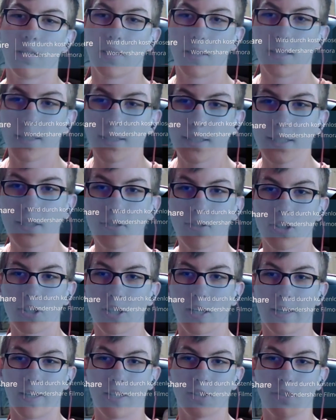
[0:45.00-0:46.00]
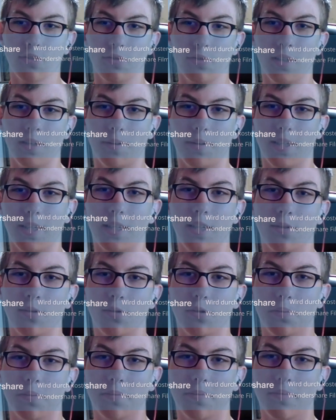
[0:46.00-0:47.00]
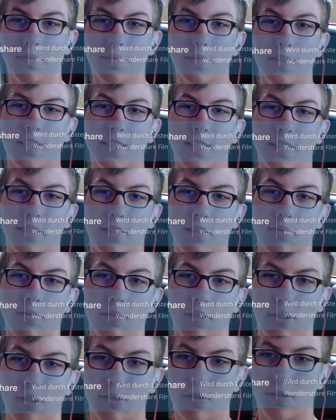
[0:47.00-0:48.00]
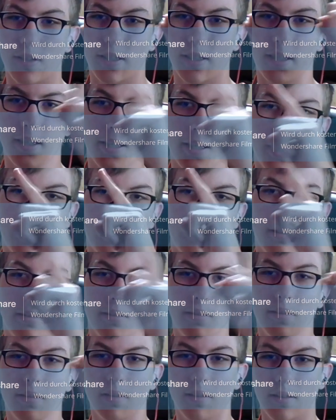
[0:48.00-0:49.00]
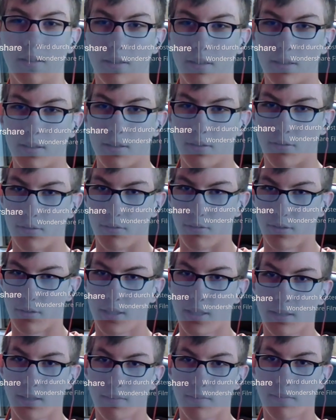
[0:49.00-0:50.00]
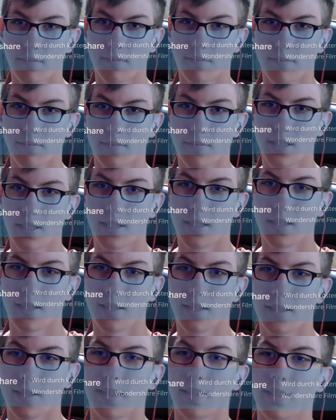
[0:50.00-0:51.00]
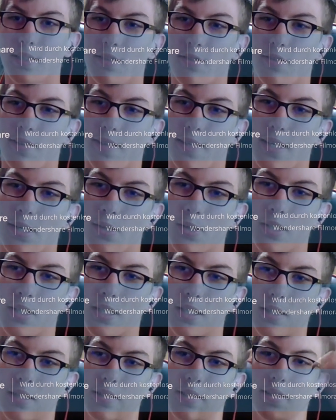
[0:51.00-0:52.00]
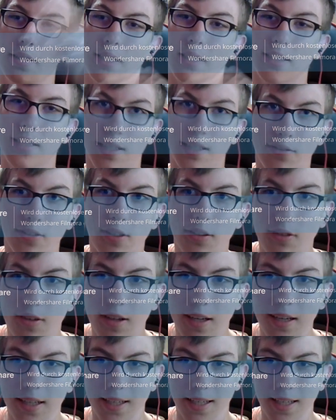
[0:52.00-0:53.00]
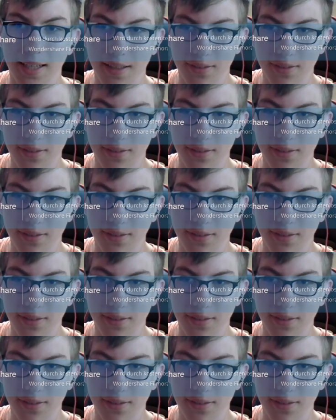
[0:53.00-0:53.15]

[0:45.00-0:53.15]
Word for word: ihr seht es wahrscheinlich schon, aber hier oben dieses wunderschöne Ding. Oh, hier. Das ist natürlich auch da. Das darf natürlich nicht